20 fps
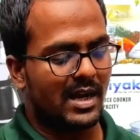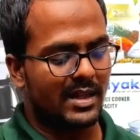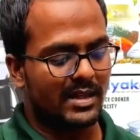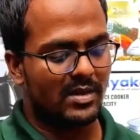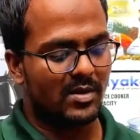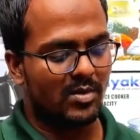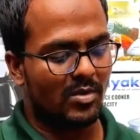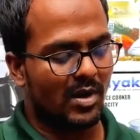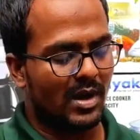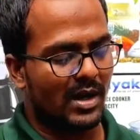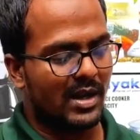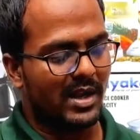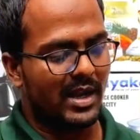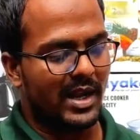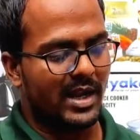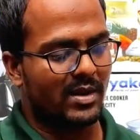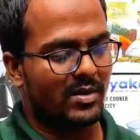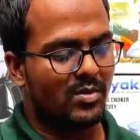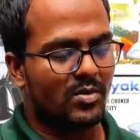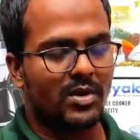আলাদা ওয়ালে
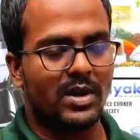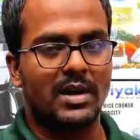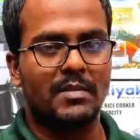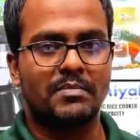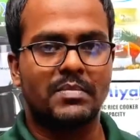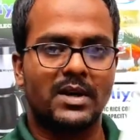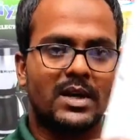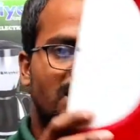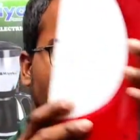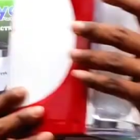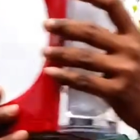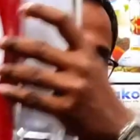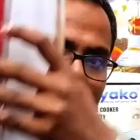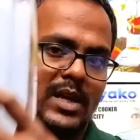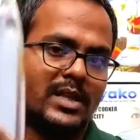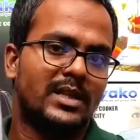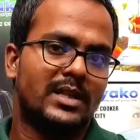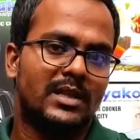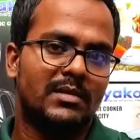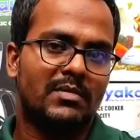হ্যাং করে আপনারা
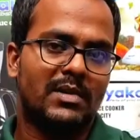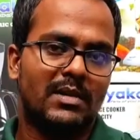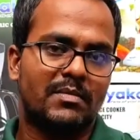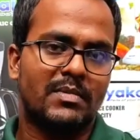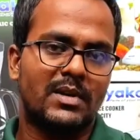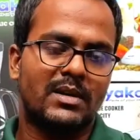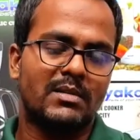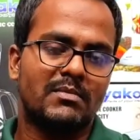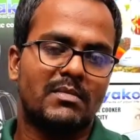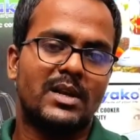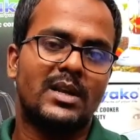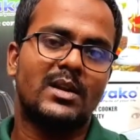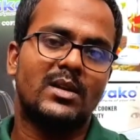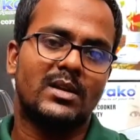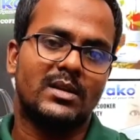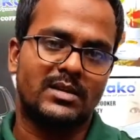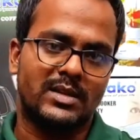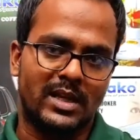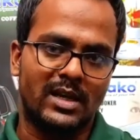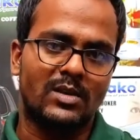ঝোলাই দিতে পারবেন মানে
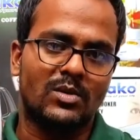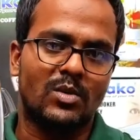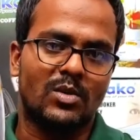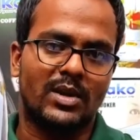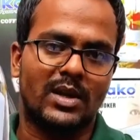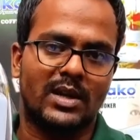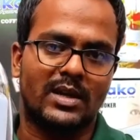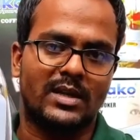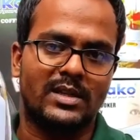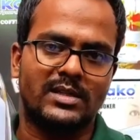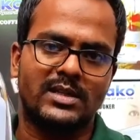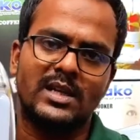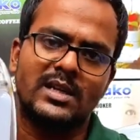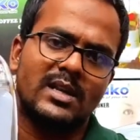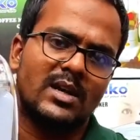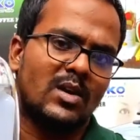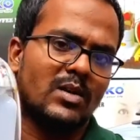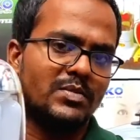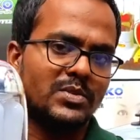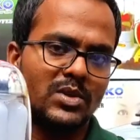ঢিল করে আর কি
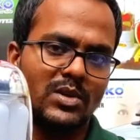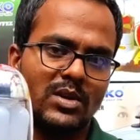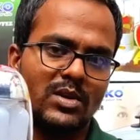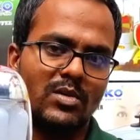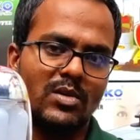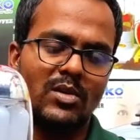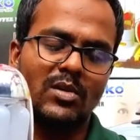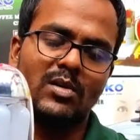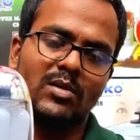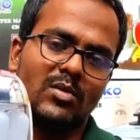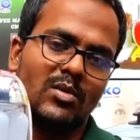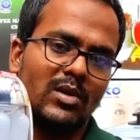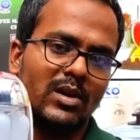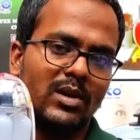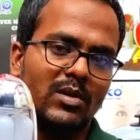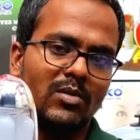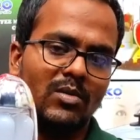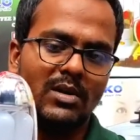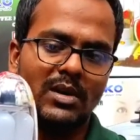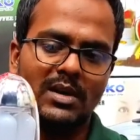সেটা অপশনে রইল করলে
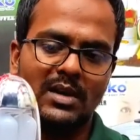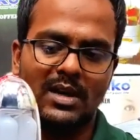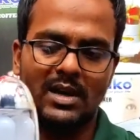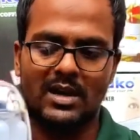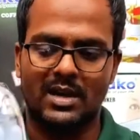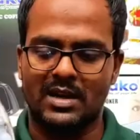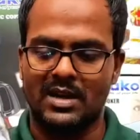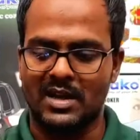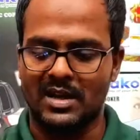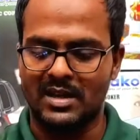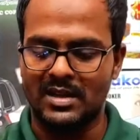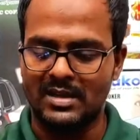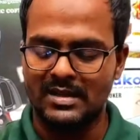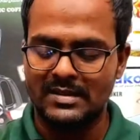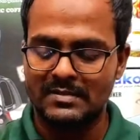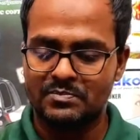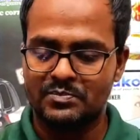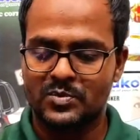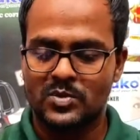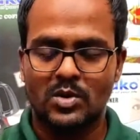করলে নাইলে নাই
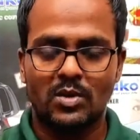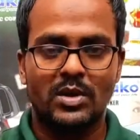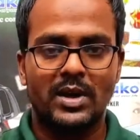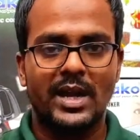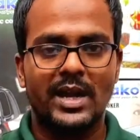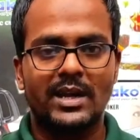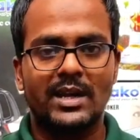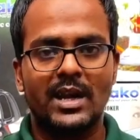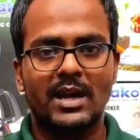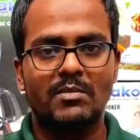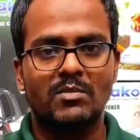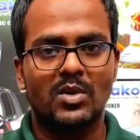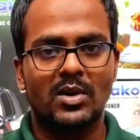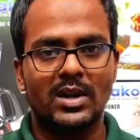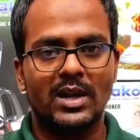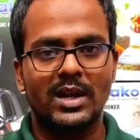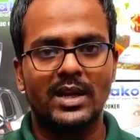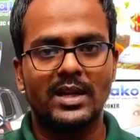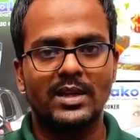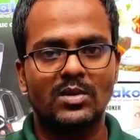তো এটার
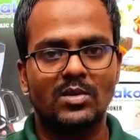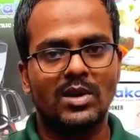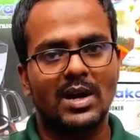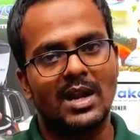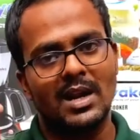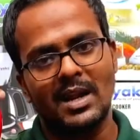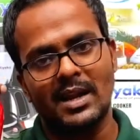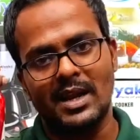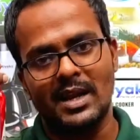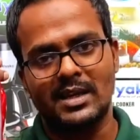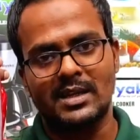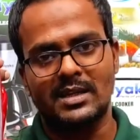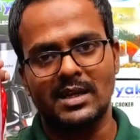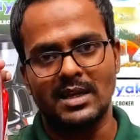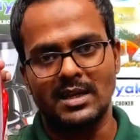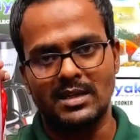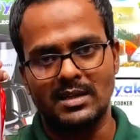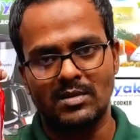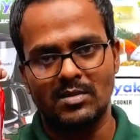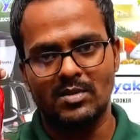মডেলে কিন্তু কালার
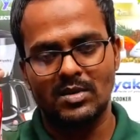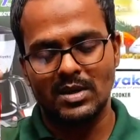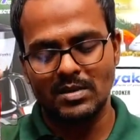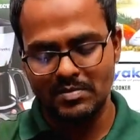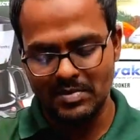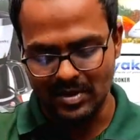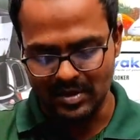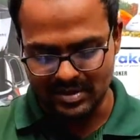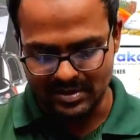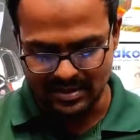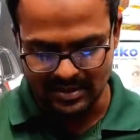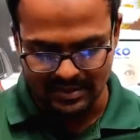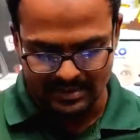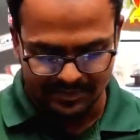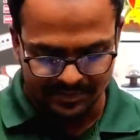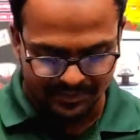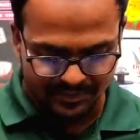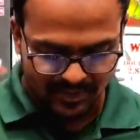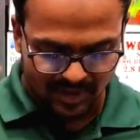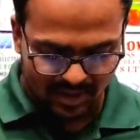একটাই ওকে বিয়ার্স
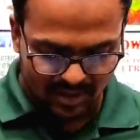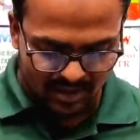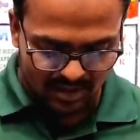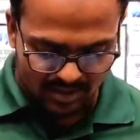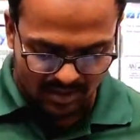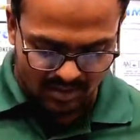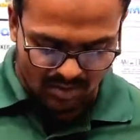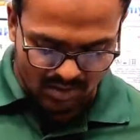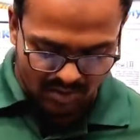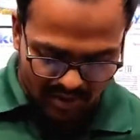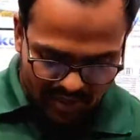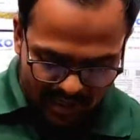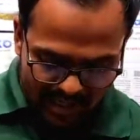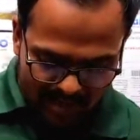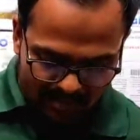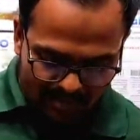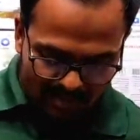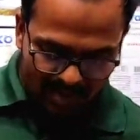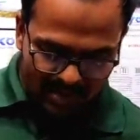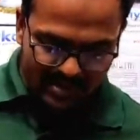তো
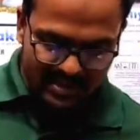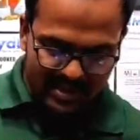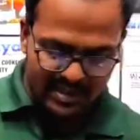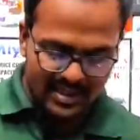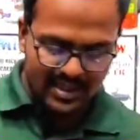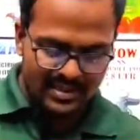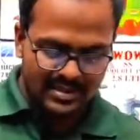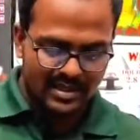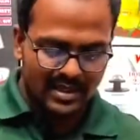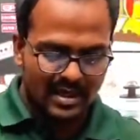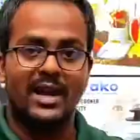এরপরে যেটা আছে